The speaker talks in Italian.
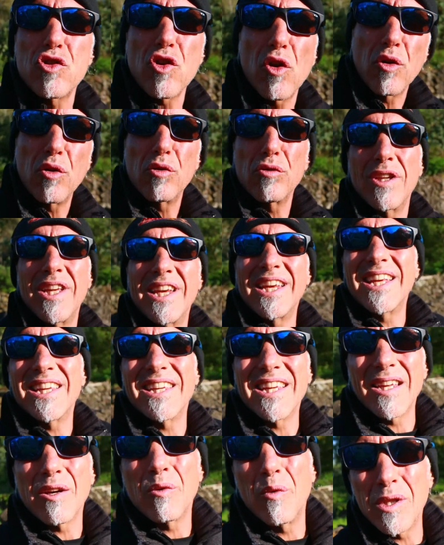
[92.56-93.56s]
ciocco di
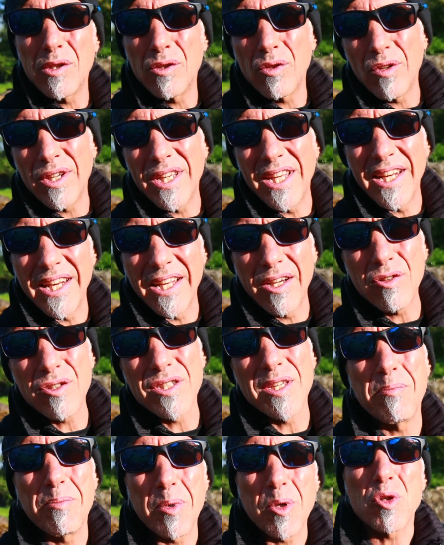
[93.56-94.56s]
legna da 4 kg,
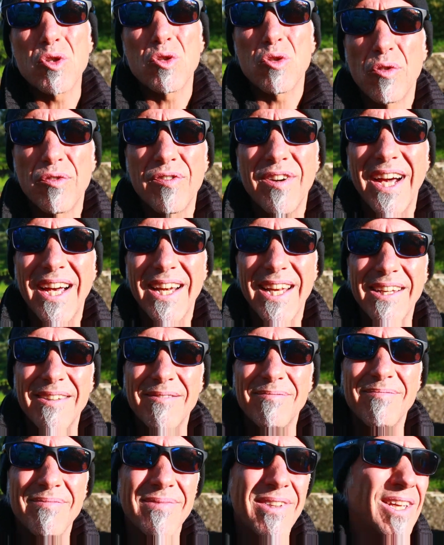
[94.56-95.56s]
cosa posso fare?